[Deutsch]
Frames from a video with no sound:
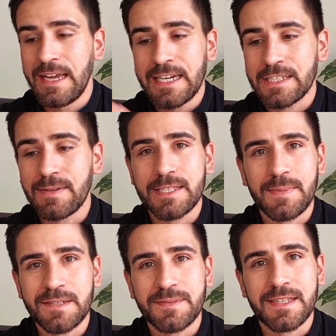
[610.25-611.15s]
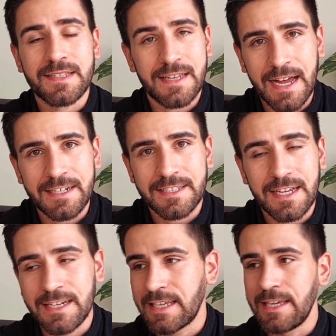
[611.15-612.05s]
Das wäre jetzt beispielsweise keine
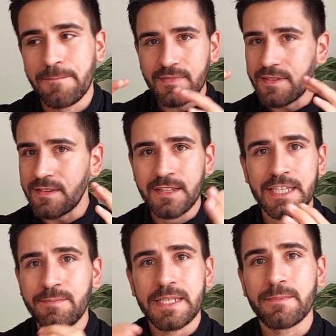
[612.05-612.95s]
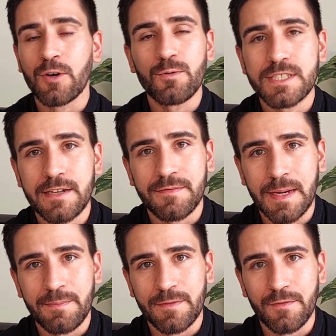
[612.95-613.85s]
Strategie, die ich mit dem Großteil von
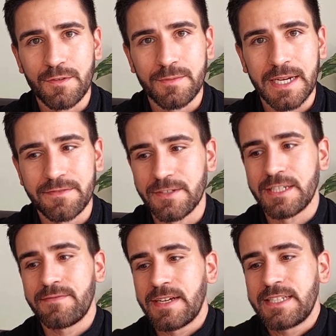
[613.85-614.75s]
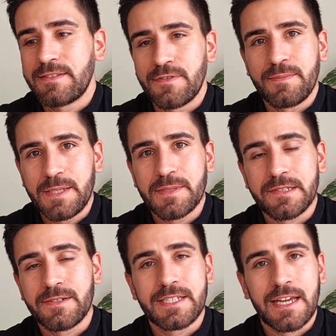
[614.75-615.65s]
meinem Portfolio machen würde, weil das für mich
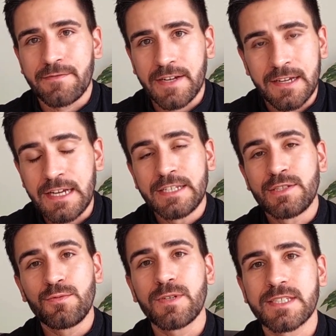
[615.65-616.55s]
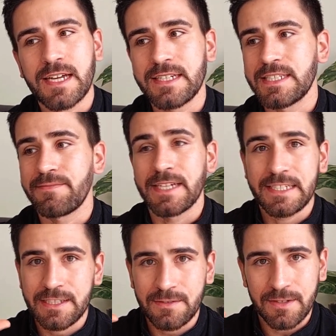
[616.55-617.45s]
persönlich einfach zu riskant ist, weil ich
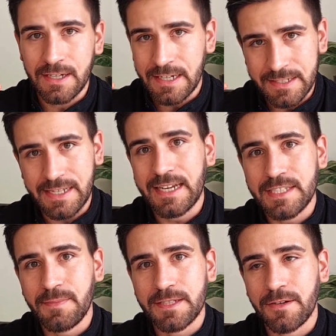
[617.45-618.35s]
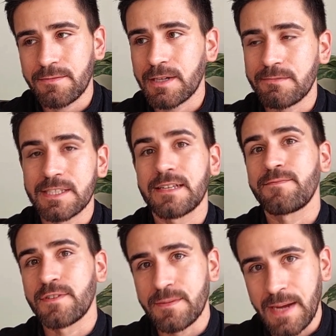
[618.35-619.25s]
nicht nur das eine Smart Contract Risk habe
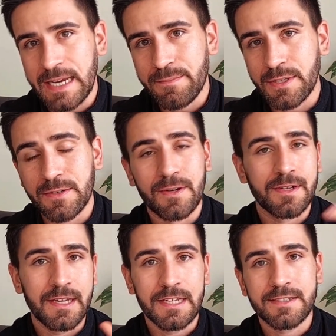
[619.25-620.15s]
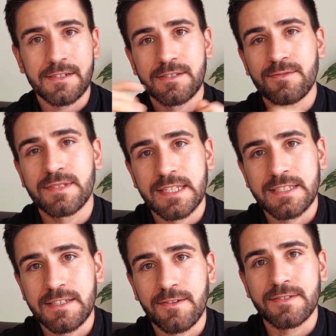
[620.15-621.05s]
von dem einen Protokoll, sondern
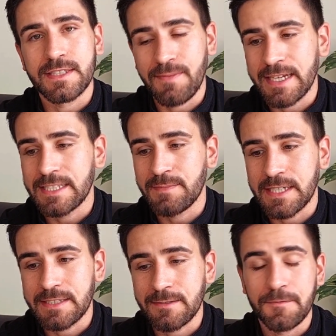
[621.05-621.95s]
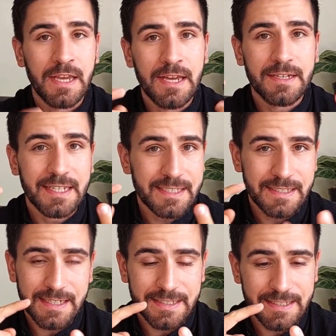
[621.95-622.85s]
zusätzlich noch ein zweites mit dazu. Das
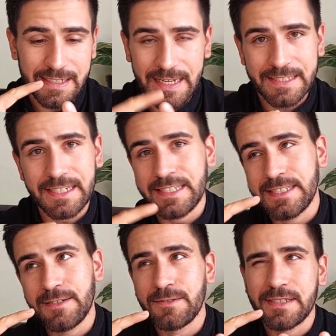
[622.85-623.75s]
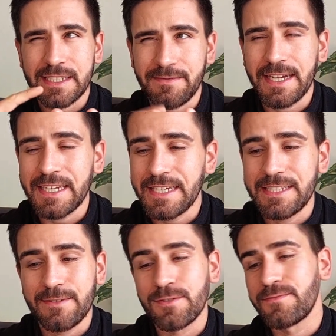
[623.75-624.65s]
ist das erste Risiko und das zweite
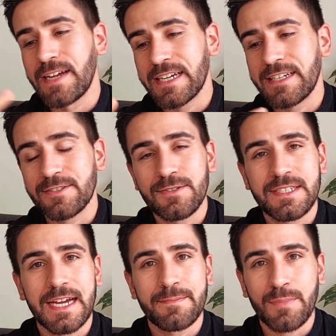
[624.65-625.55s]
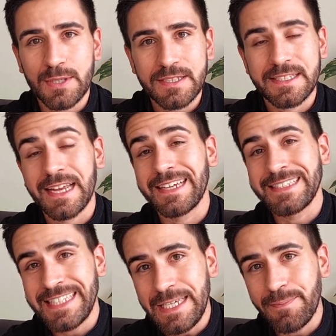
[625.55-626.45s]
Risiko wäre natürlich ein potenzieller
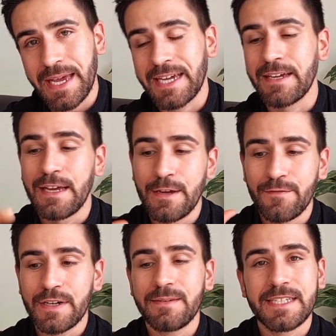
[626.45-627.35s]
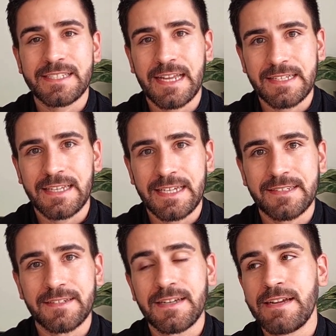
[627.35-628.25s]
Deep pack von den gestakten
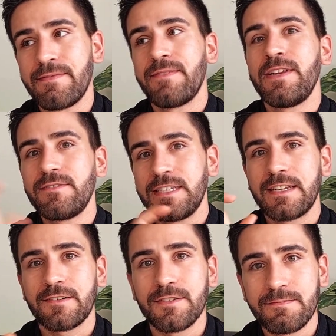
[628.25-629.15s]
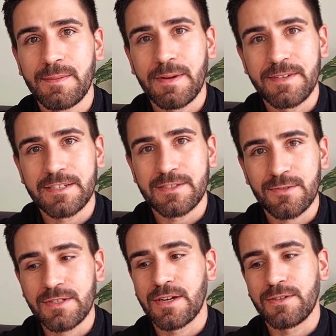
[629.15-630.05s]
Ether. Weil wenn du die dann irgendwann mal wieder
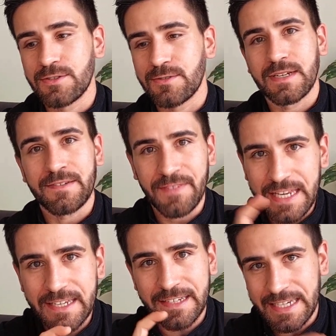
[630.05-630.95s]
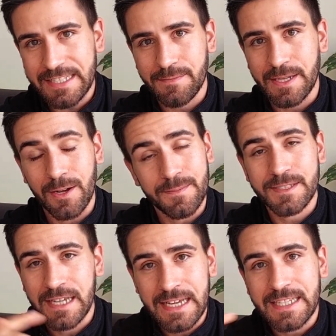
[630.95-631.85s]
zurücktauschst und dann weniger Ether
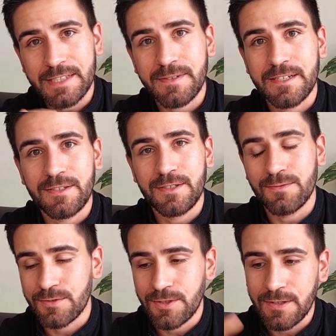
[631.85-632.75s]
bekommst, das wäre natürlich unschön.